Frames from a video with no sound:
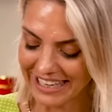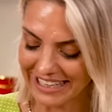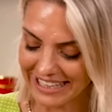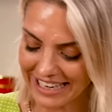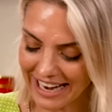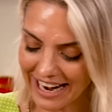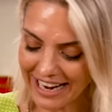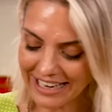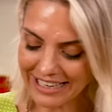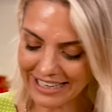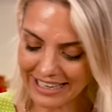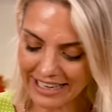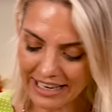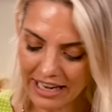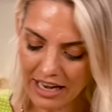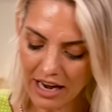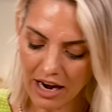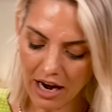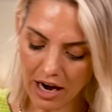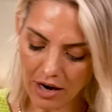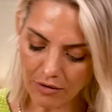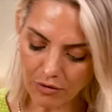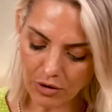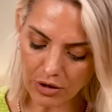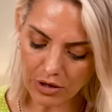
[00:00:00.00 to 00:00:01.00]
Yani
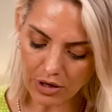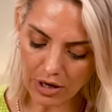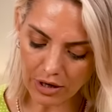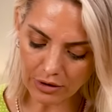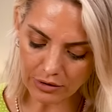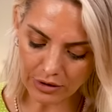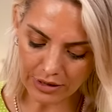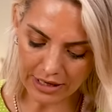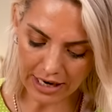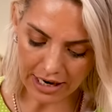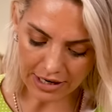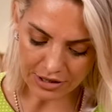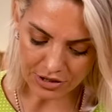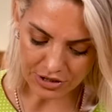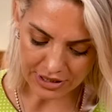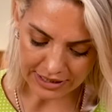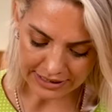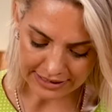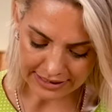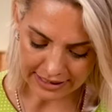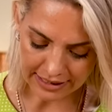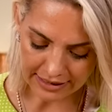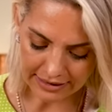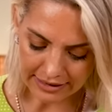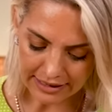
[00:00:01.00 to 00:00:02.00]
avokado
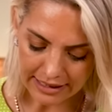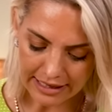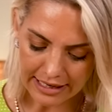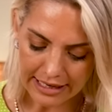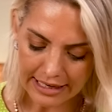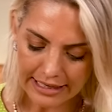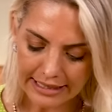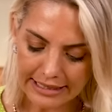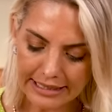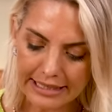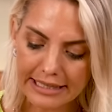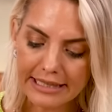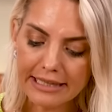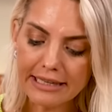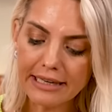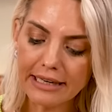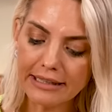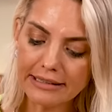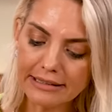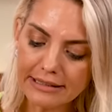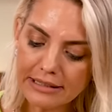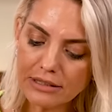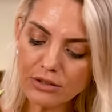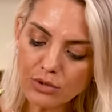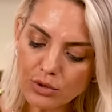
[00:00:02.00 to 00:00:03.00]
gerçekten
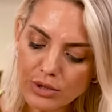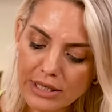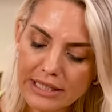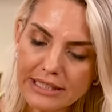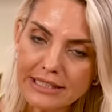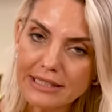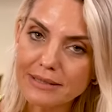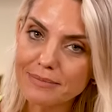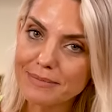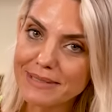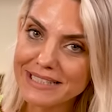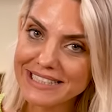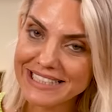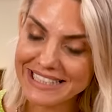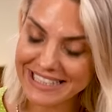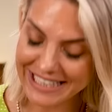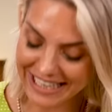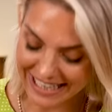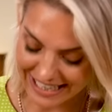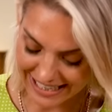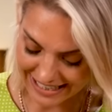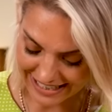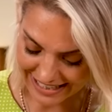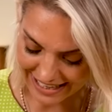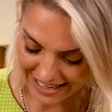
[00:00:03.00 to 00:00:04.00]
dikkatli tüketilmesi
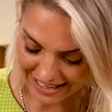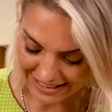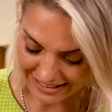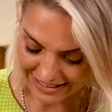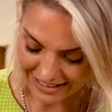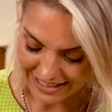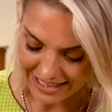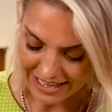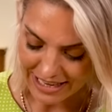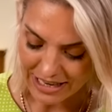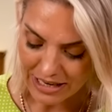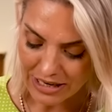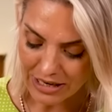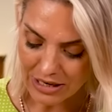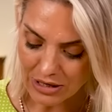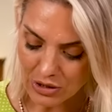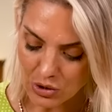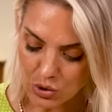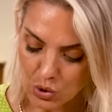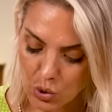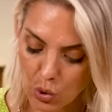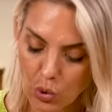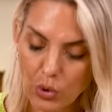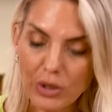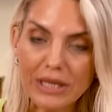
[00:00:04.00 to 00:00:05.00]
gereken
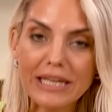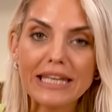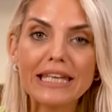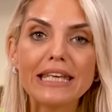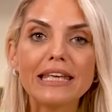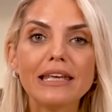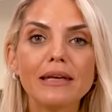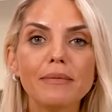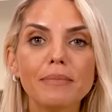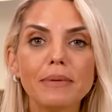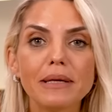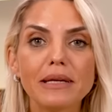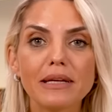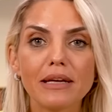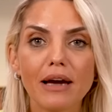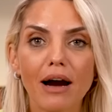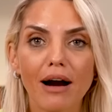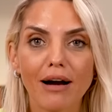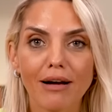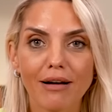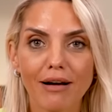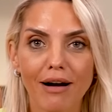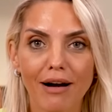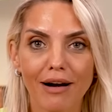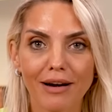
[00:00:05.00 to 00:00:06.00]
çok iyi bir
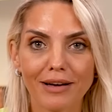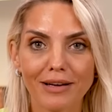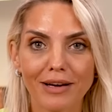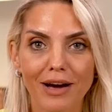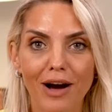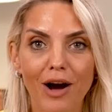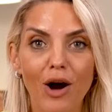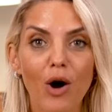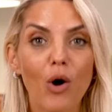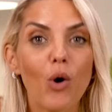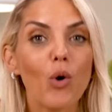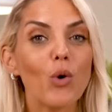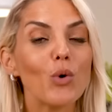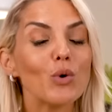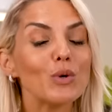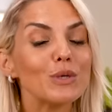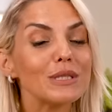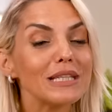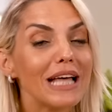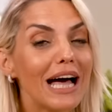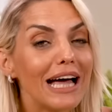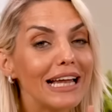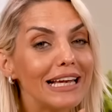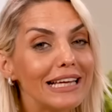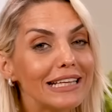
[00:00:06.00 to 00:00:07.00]
yağ kaynağı.
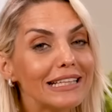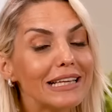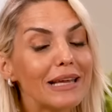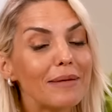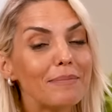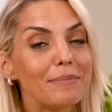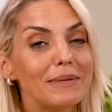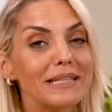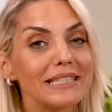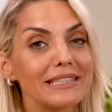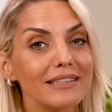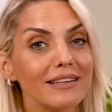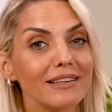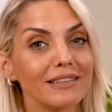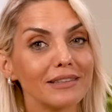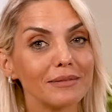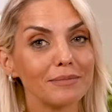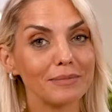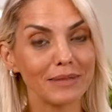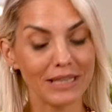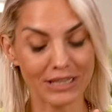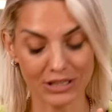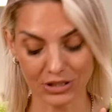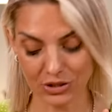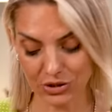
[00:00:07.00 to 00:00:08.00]
Özellikle biz
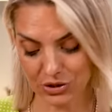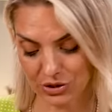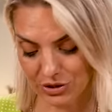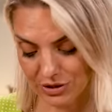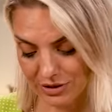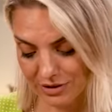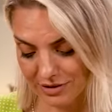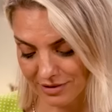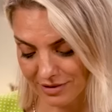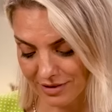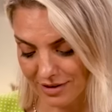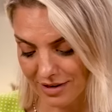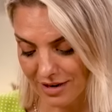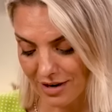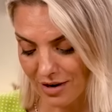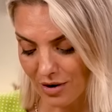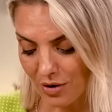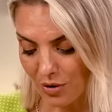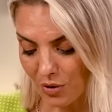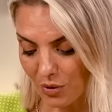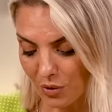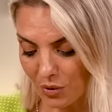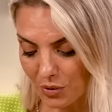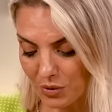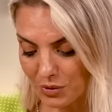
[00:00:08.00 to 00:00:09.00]
hanımlar için.
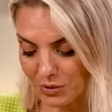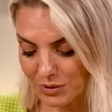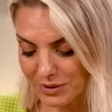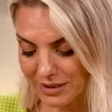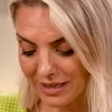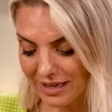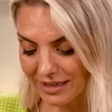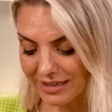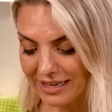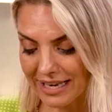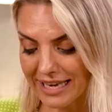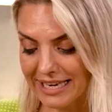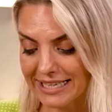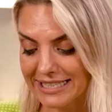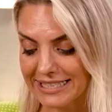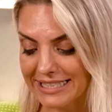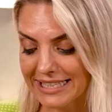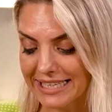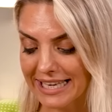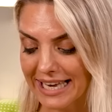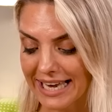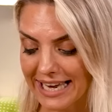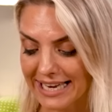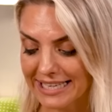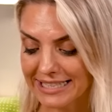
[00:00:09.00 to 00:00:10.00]
O yüzden
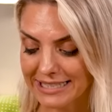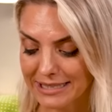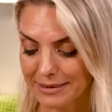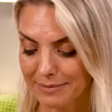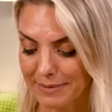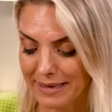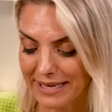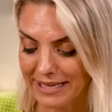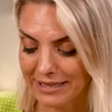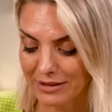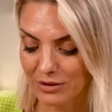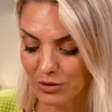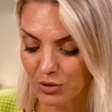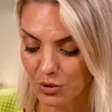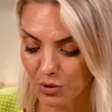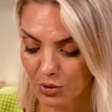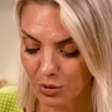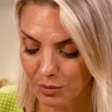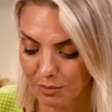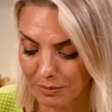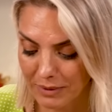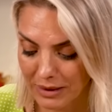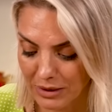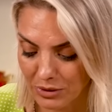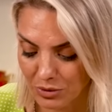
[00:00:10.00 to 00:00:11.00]
eksik etmeyin
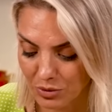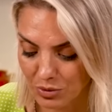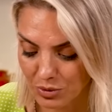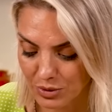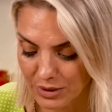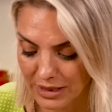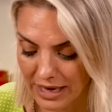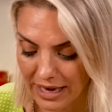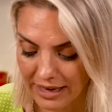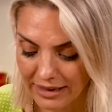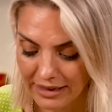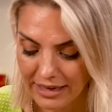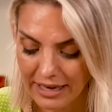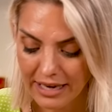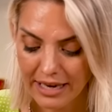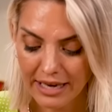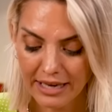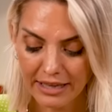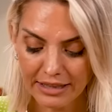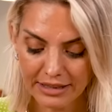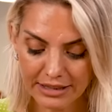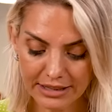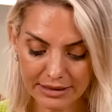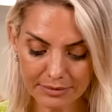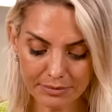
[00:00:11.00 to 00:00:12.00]
diyorum menünüzden.
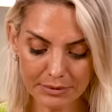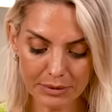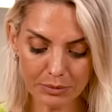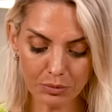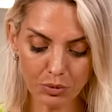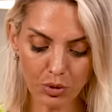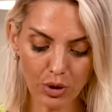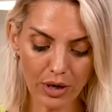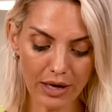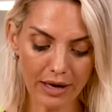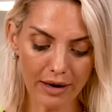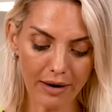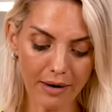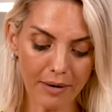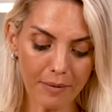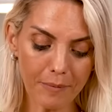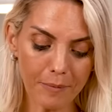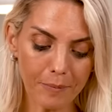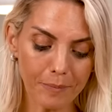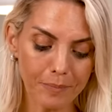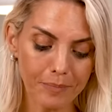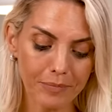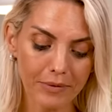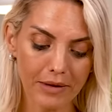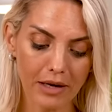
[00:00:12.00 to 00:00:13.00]
Şimdi buraya
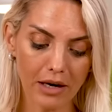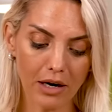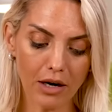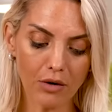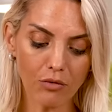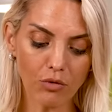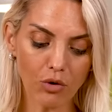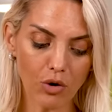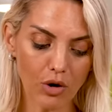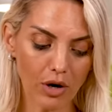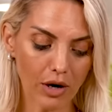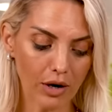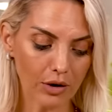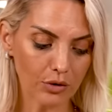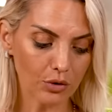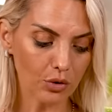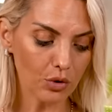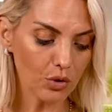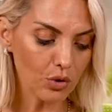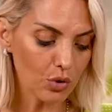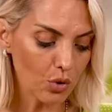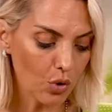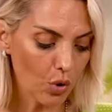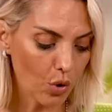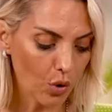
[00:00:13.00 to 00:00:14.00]

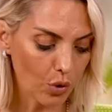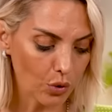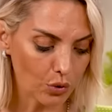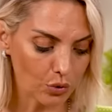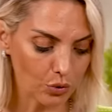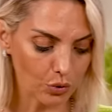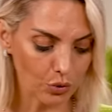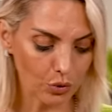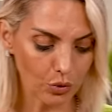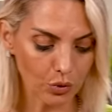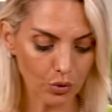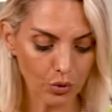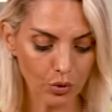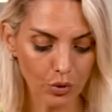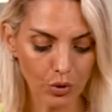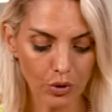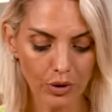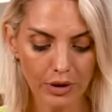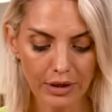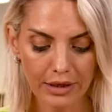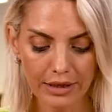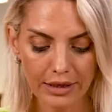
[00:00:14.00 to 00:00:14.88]
avokadoyu koyduk.